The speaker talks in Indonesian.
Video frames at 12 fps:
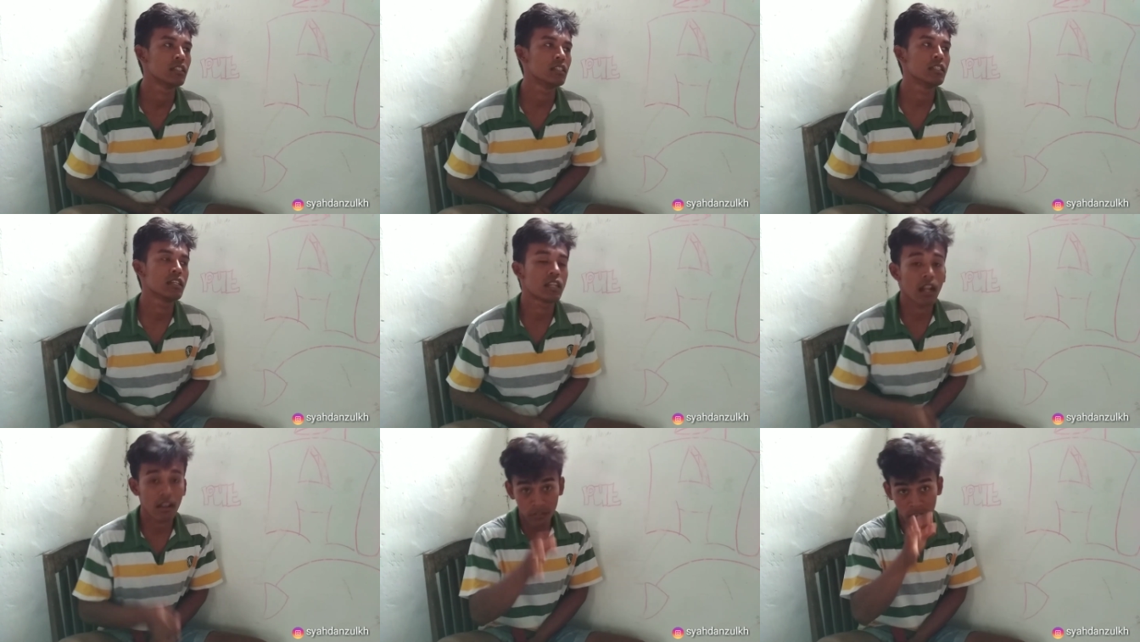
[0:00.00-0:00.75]
di
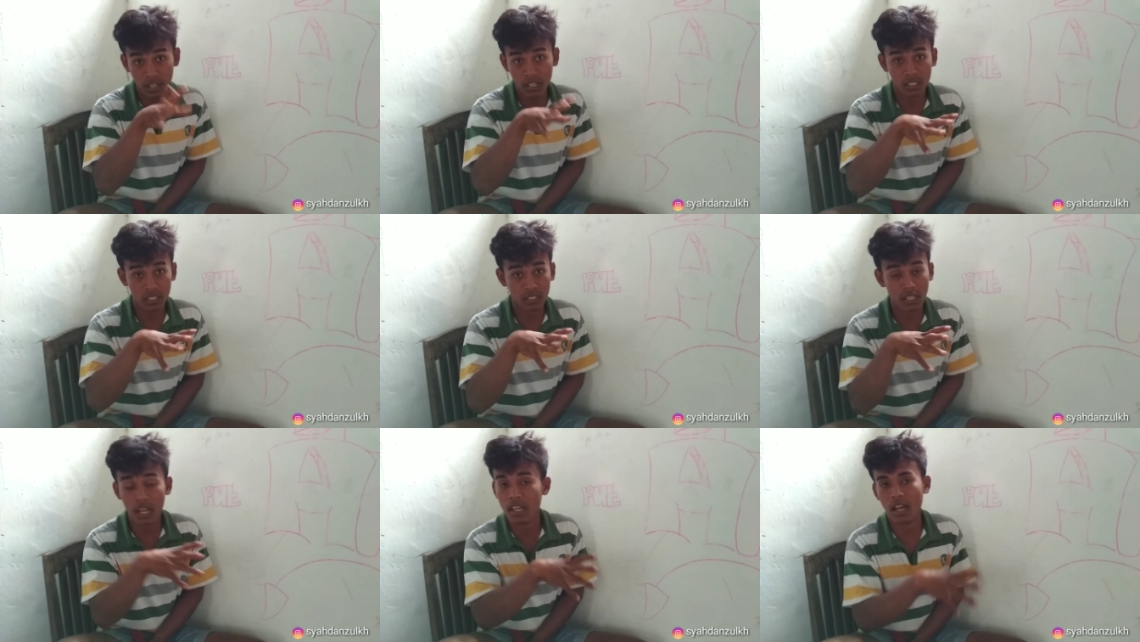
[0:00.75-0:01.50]
grafik
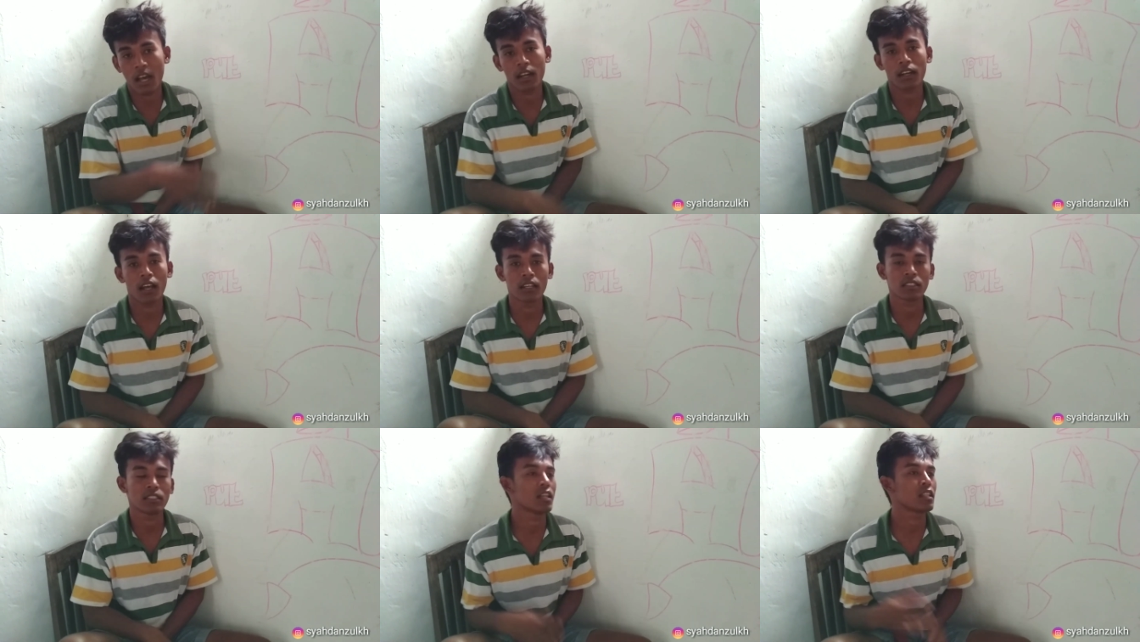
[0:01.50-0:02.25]
saya
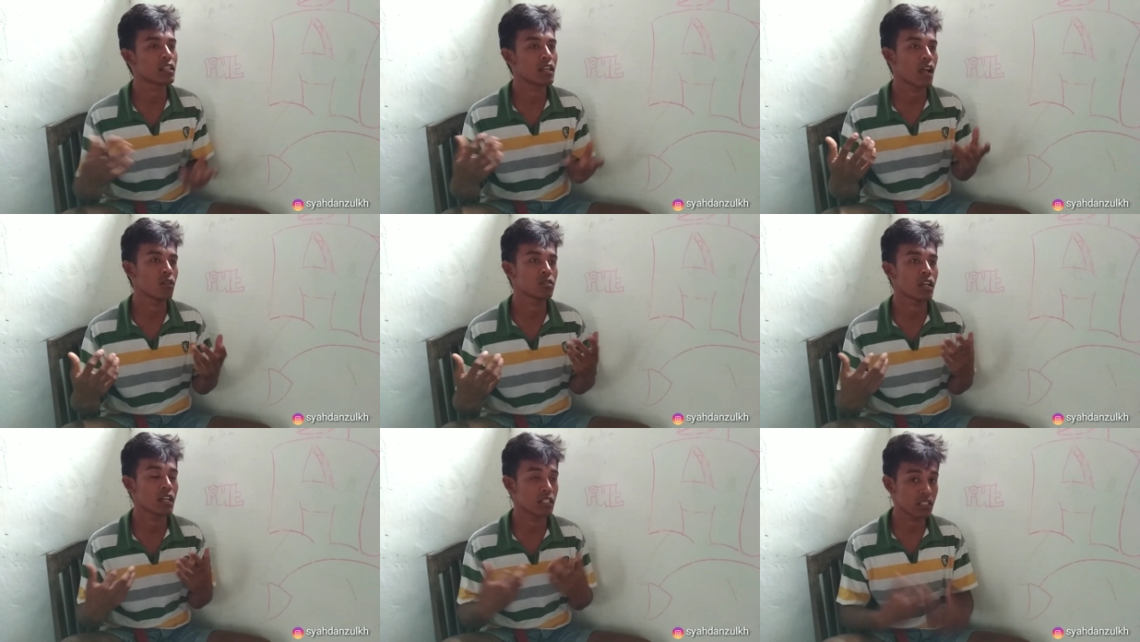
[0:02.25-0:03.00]
guys nanti kalau
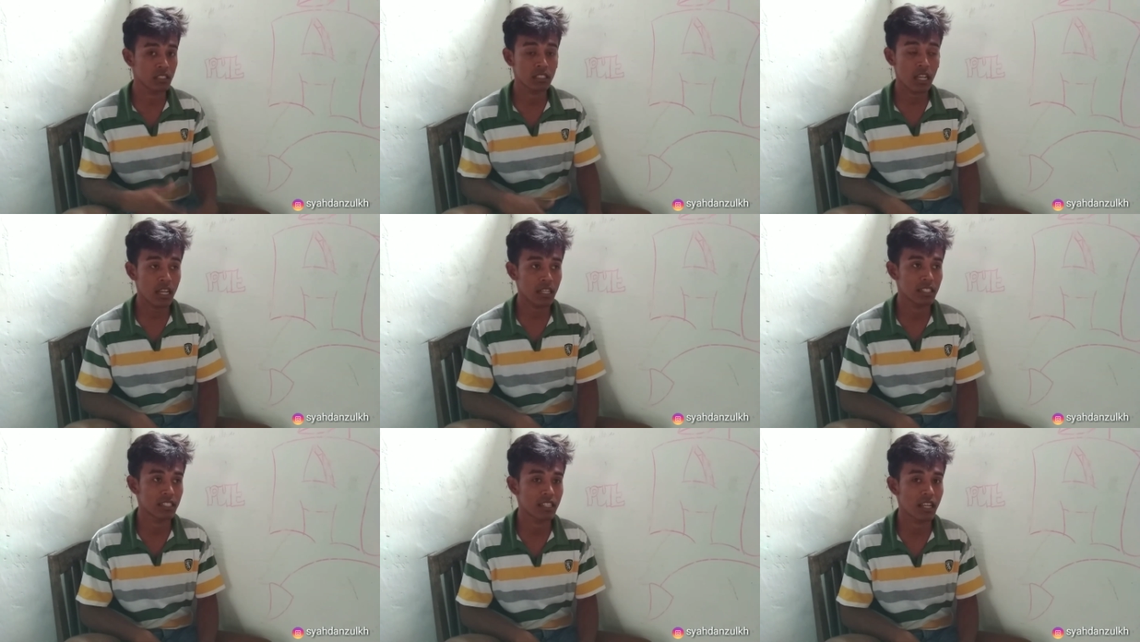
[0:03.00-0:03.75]
saya cek
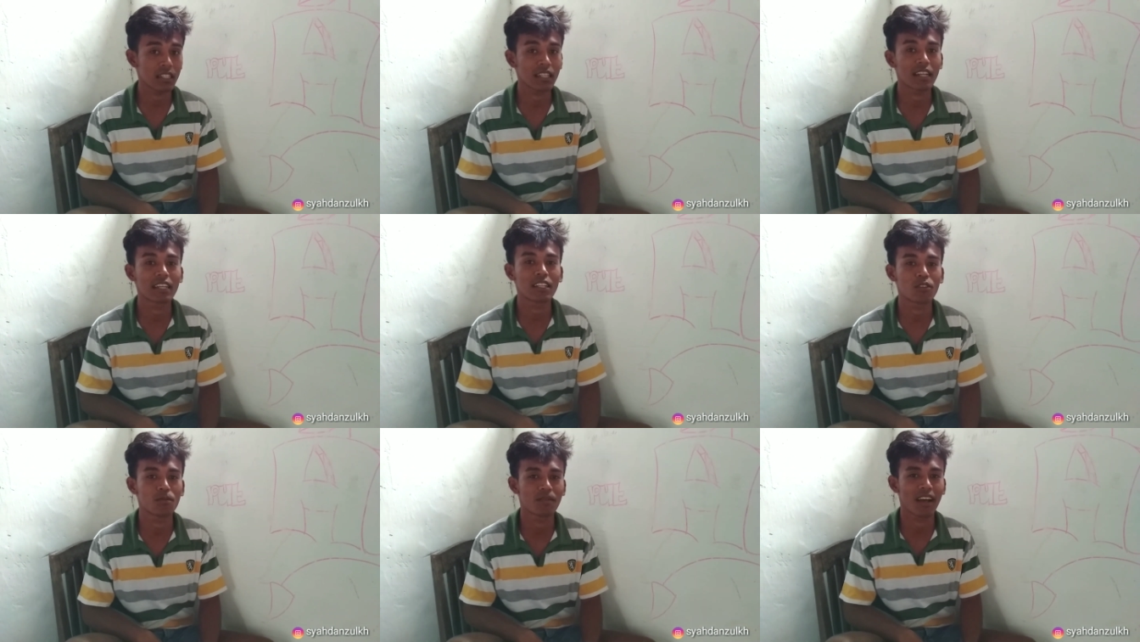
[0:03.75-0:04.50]
tidak
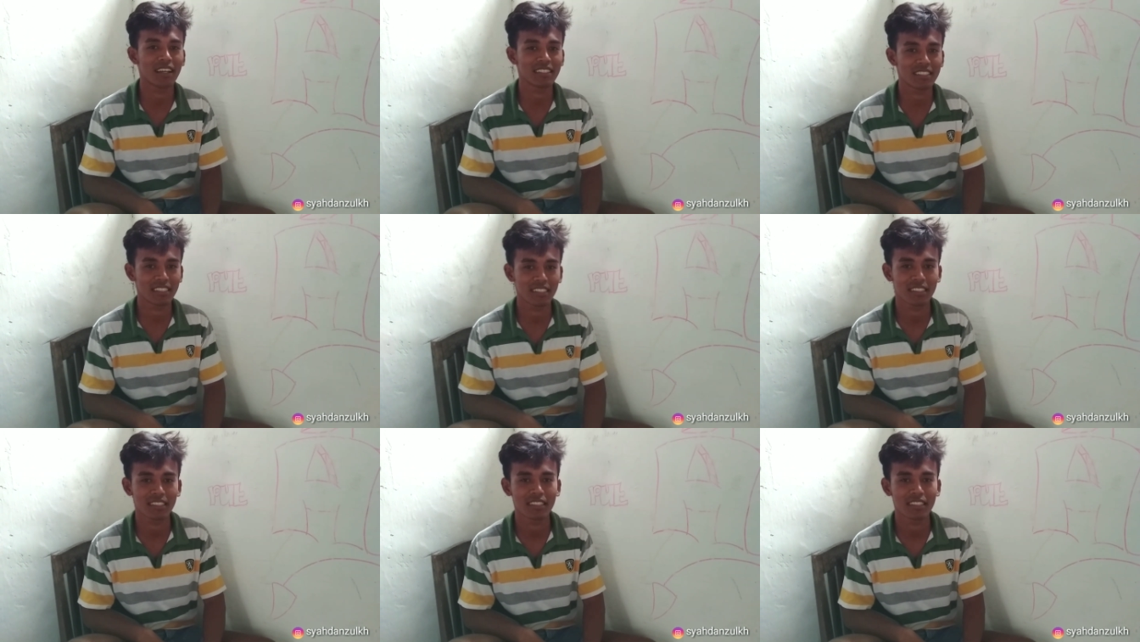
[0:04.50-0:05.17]
terhitung guys